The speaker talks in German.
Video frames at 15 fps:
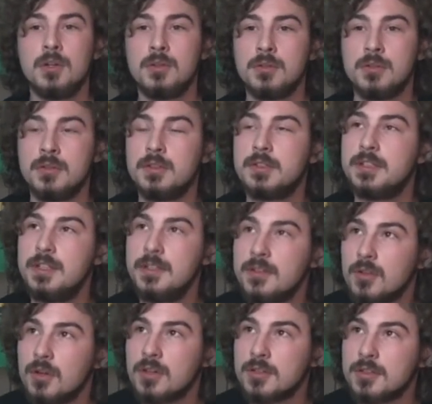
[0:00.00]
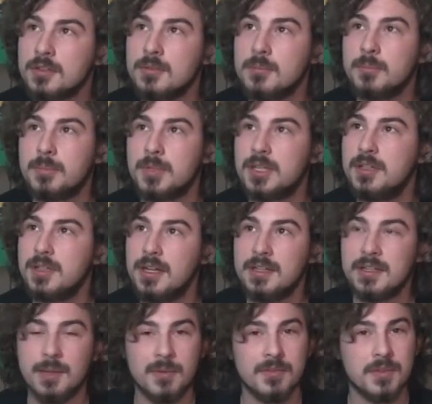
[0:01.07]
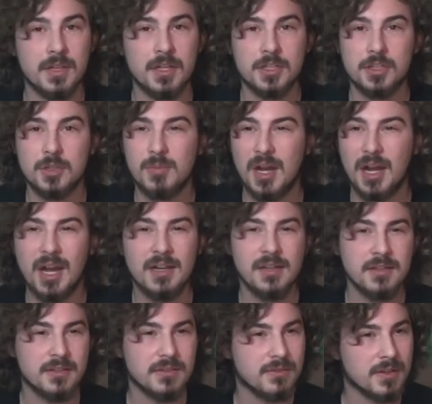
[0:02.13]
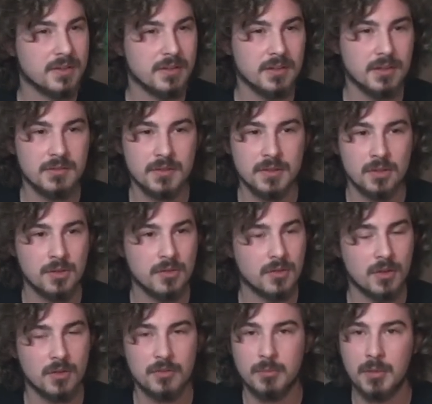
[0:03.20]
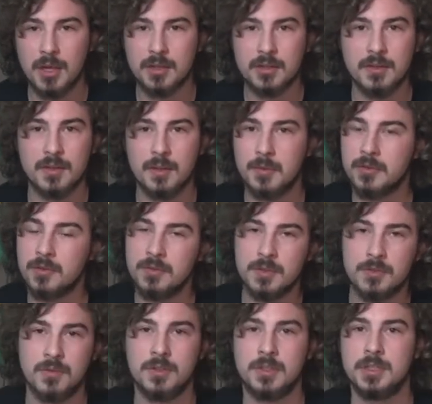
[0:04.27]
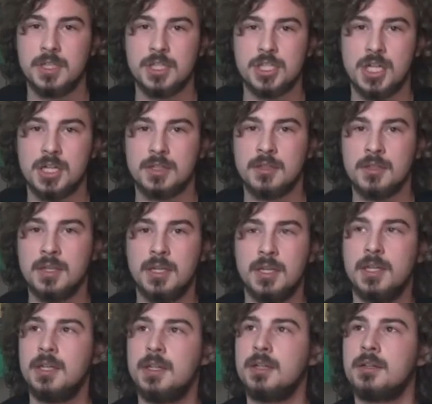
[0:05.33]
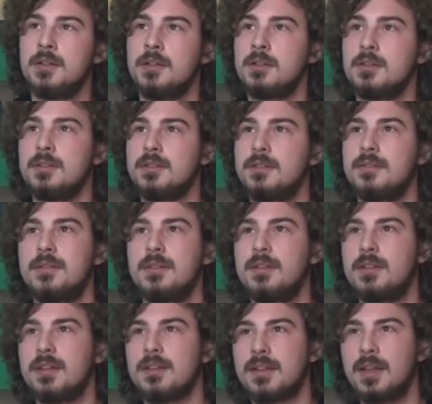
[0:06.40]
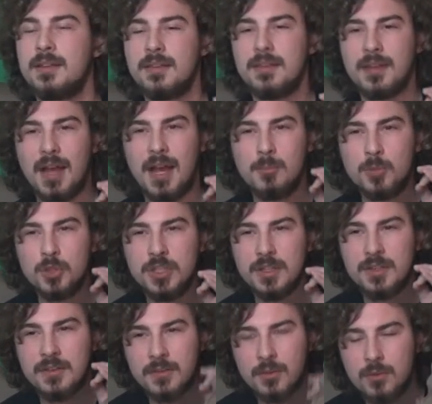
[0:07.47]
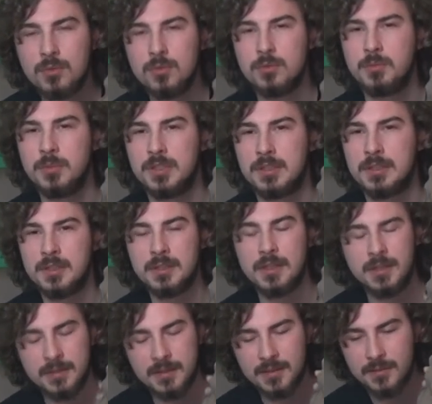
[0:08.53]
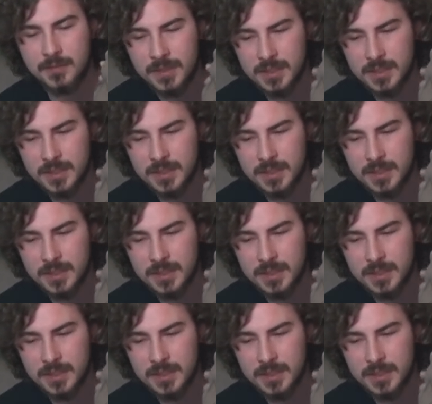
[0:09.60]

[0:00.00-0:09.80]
und die Sorte knallt aber wirklich nochmal alles, was irgendwie sonst auf dem Markt ist, aber sowas von in den Schatten. Äh, das Ganze harmoniert so gut miteinander. Es ist